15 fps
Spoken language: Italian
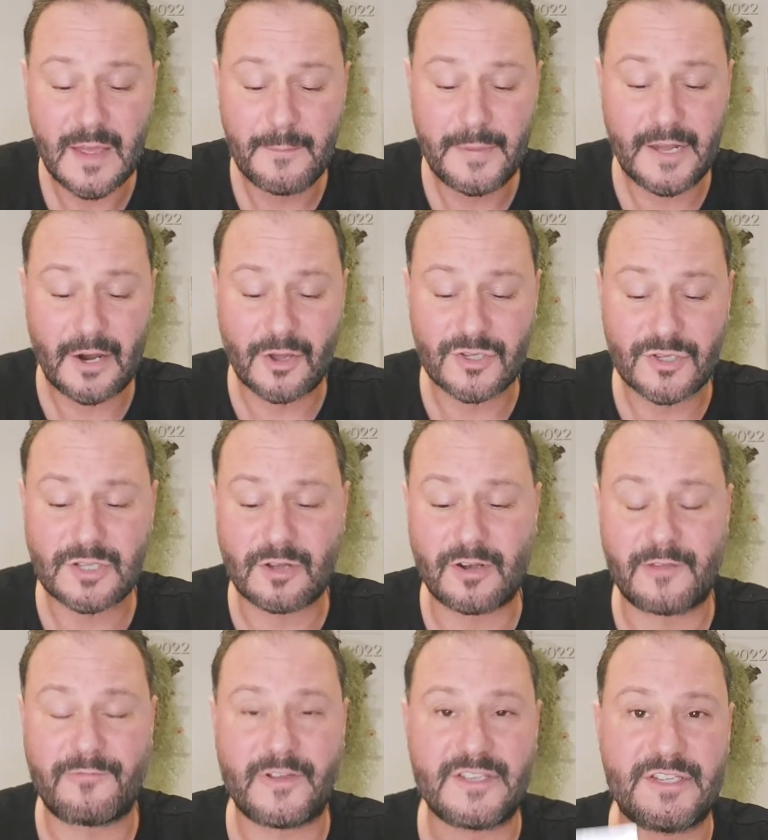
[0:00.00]
però sto
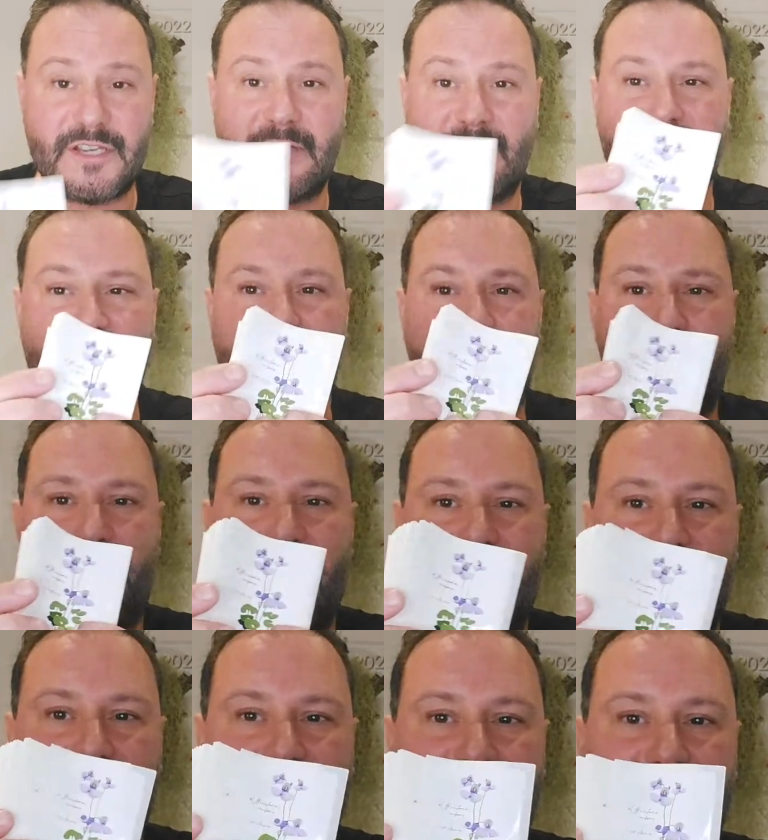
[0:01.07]
rifacendo
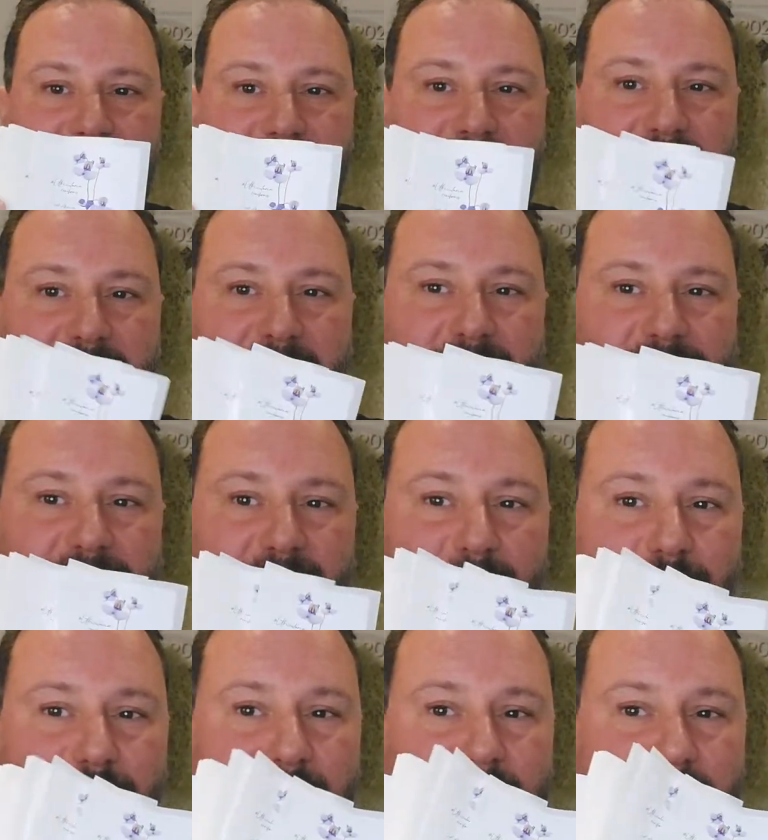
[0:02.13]
stampare le vecchie
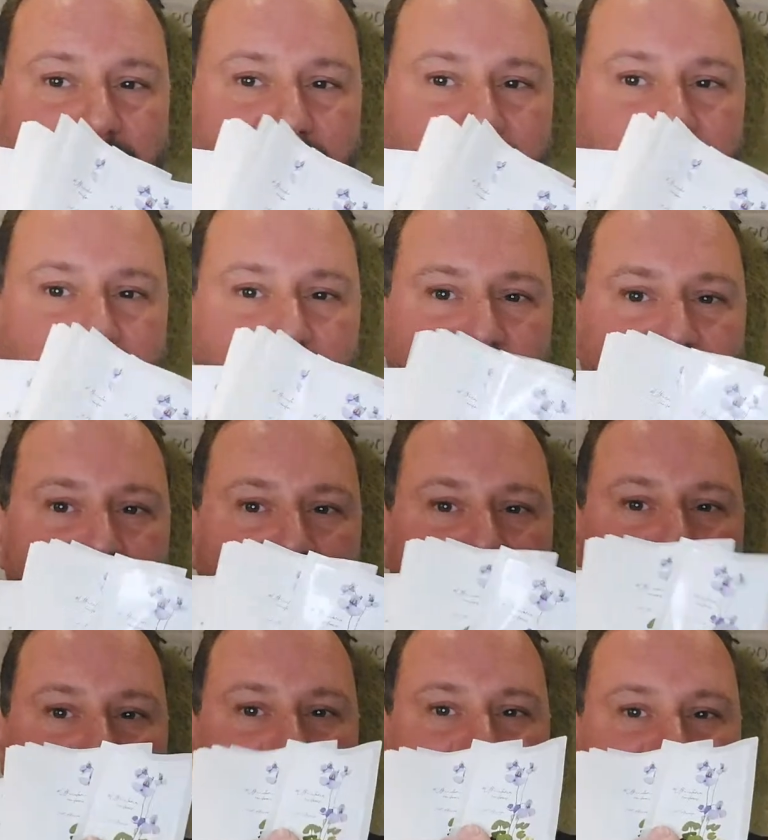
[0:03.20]
figurine.
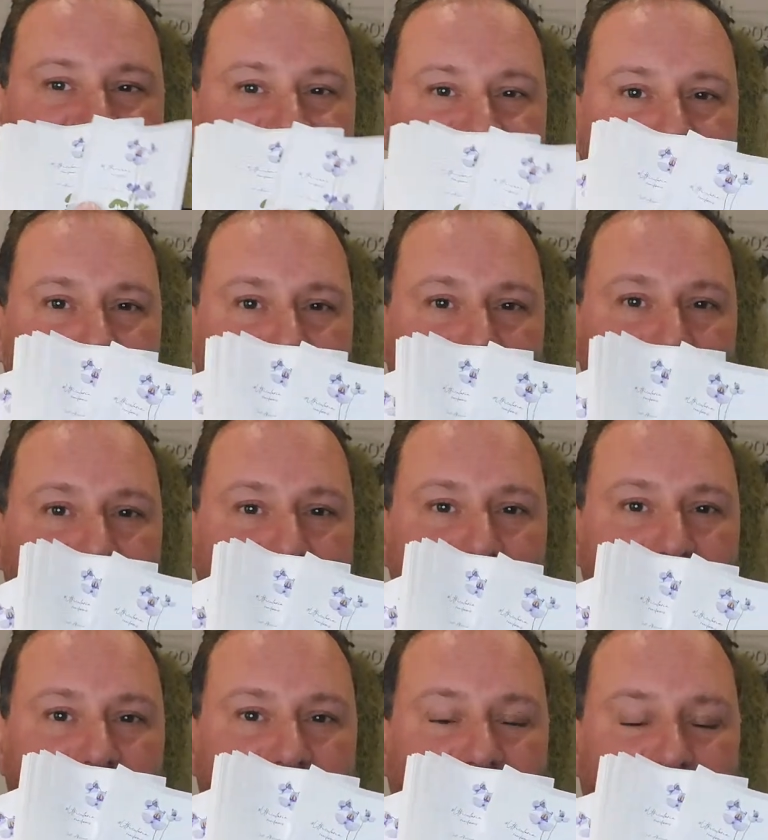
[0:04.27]
Ora stanno
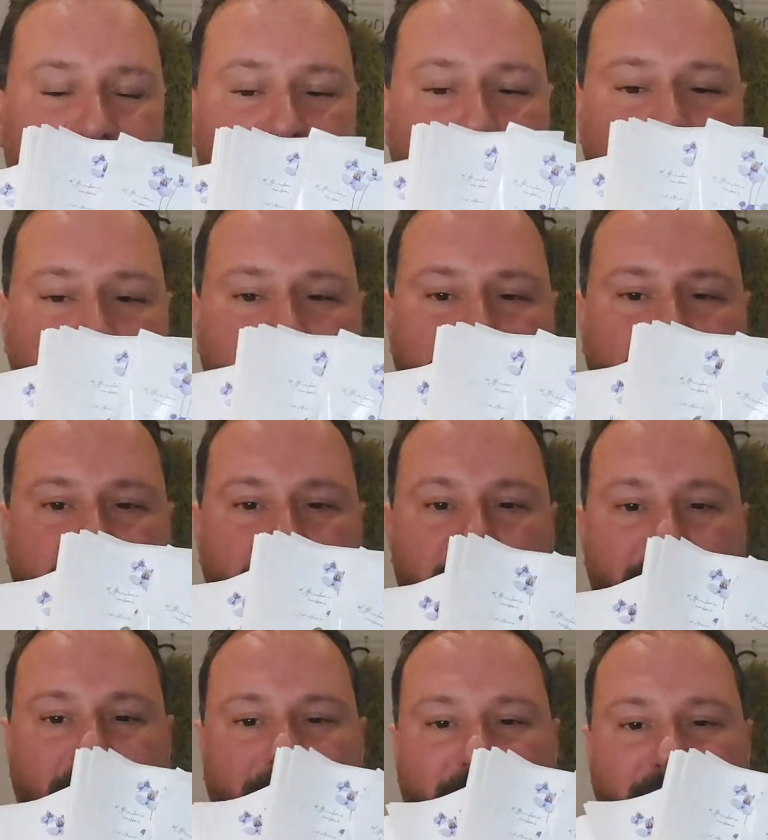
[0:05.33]
arrivando,
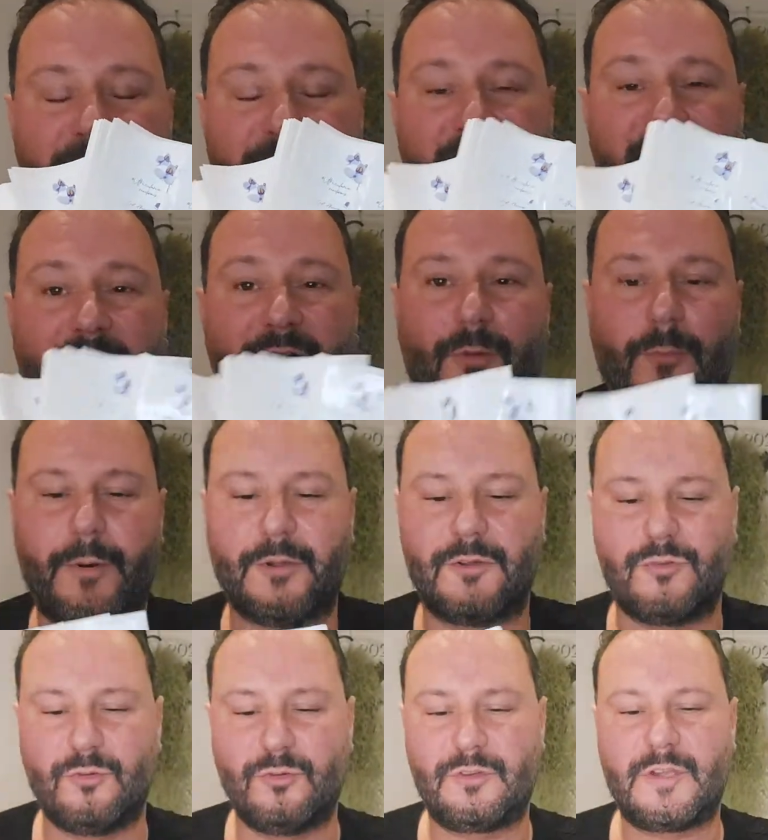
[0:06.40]
arriveranno un po'
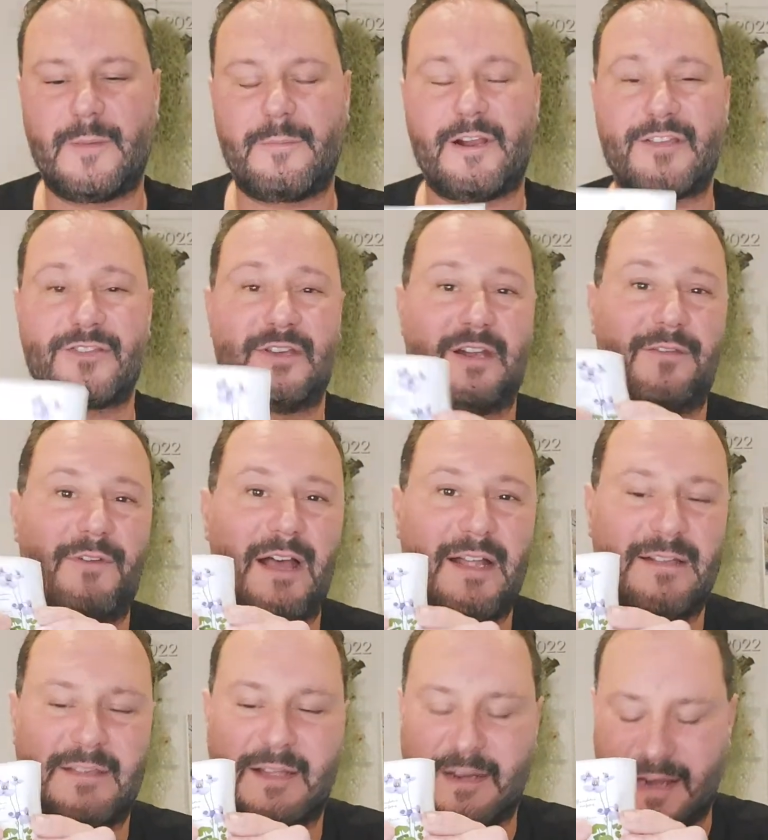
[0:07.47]
tutte, per adesso è
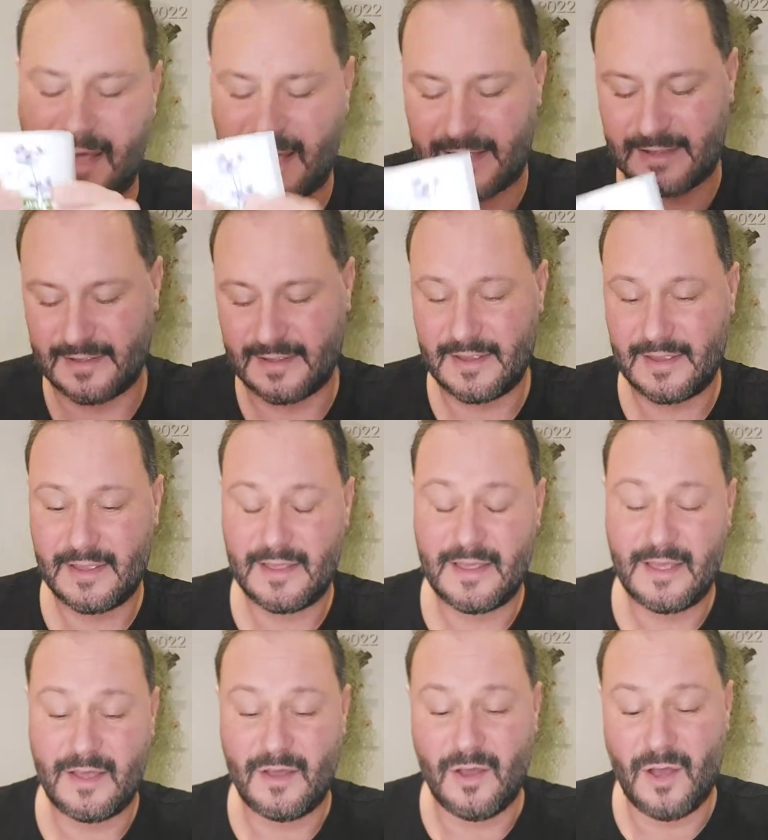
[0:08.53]
arrivata la
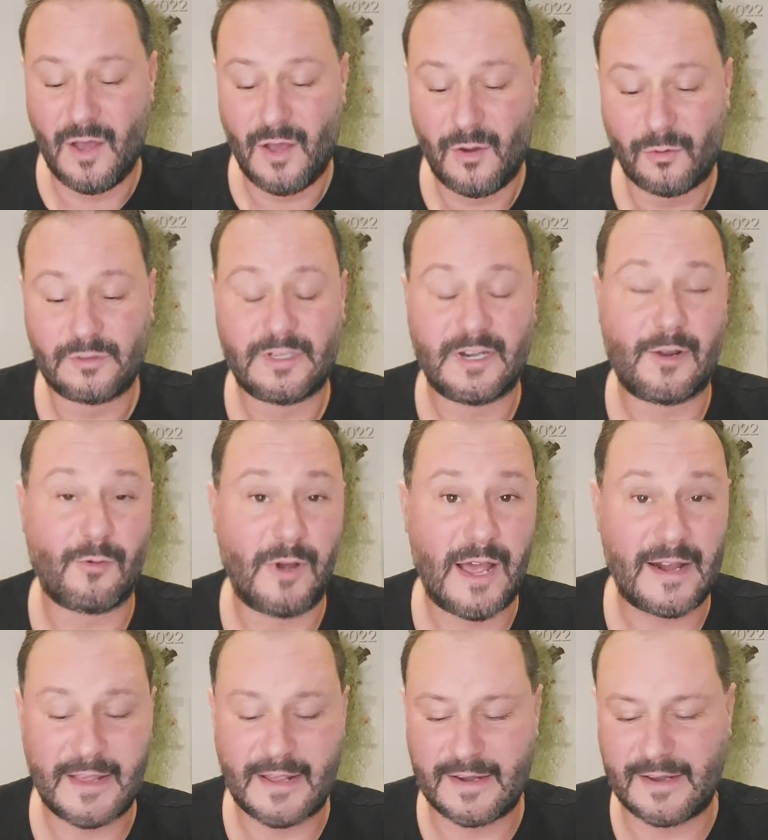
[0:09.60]

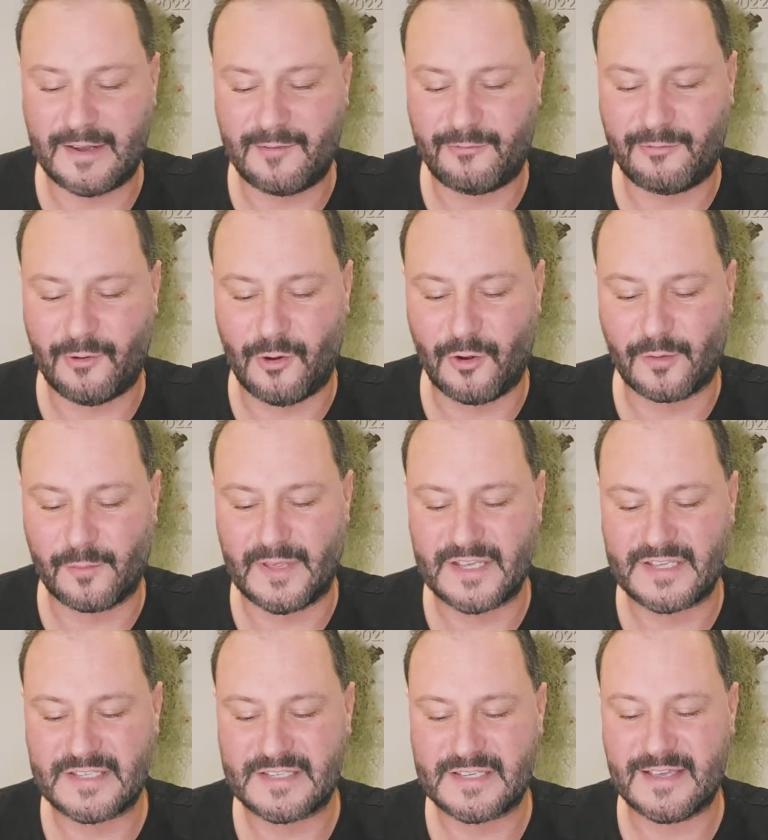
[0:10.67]
Utricularia
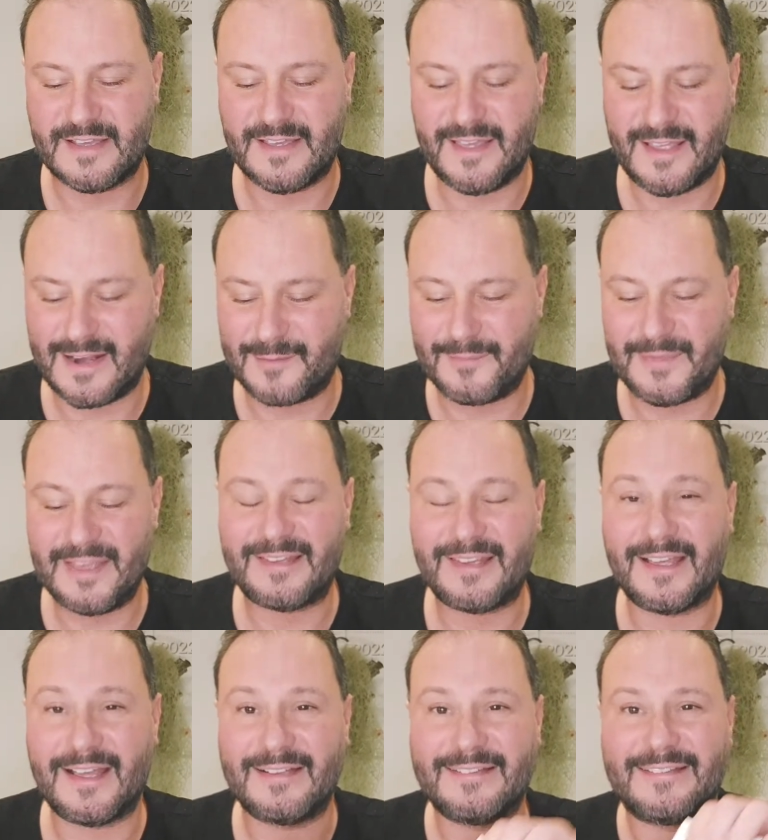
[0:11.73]
reniformis e la
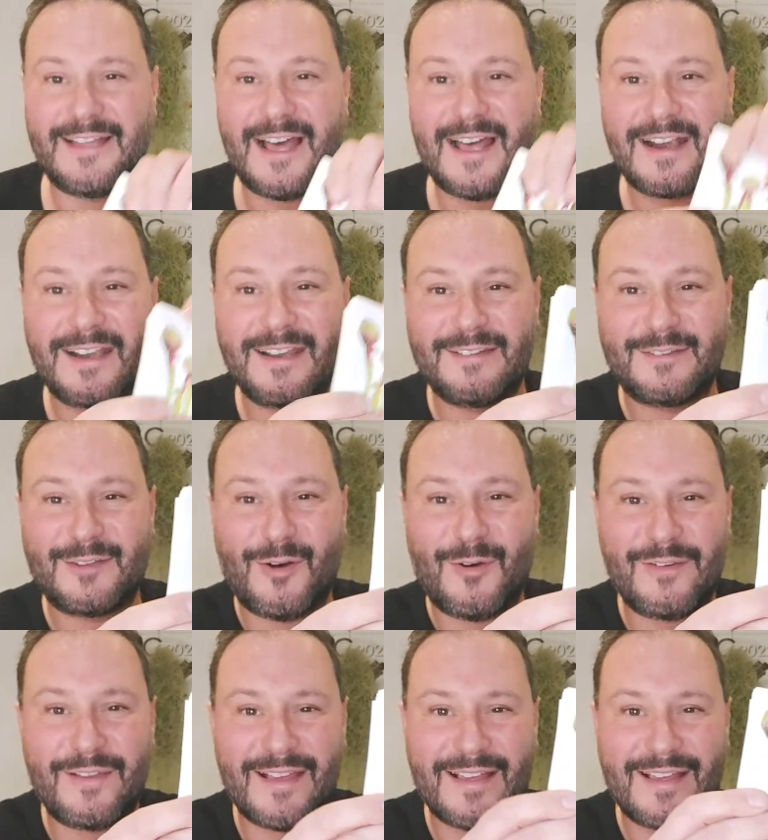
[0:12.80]
mitica
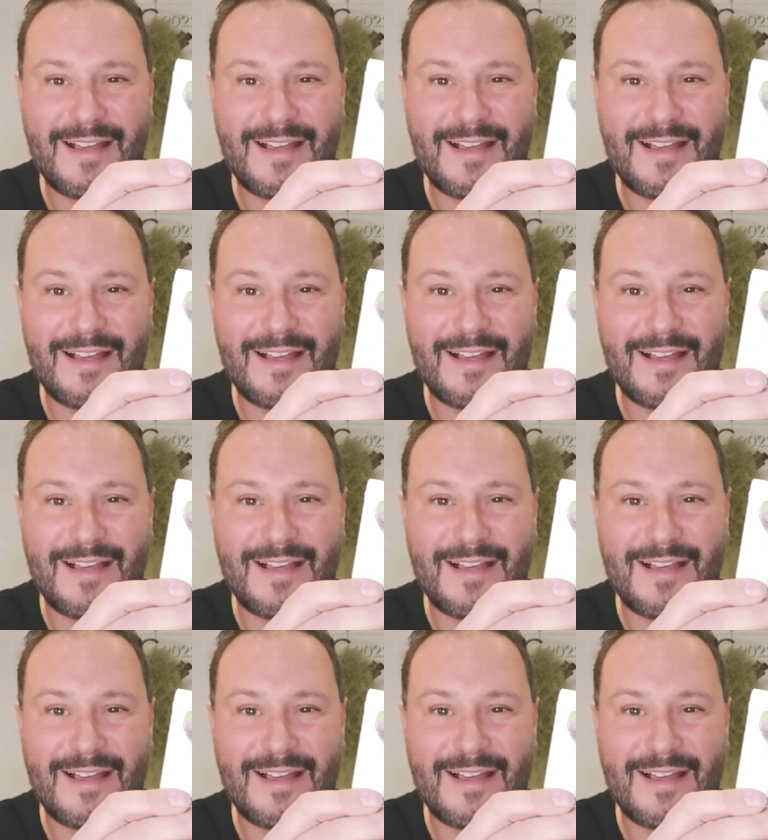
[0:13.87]
Darlingtonia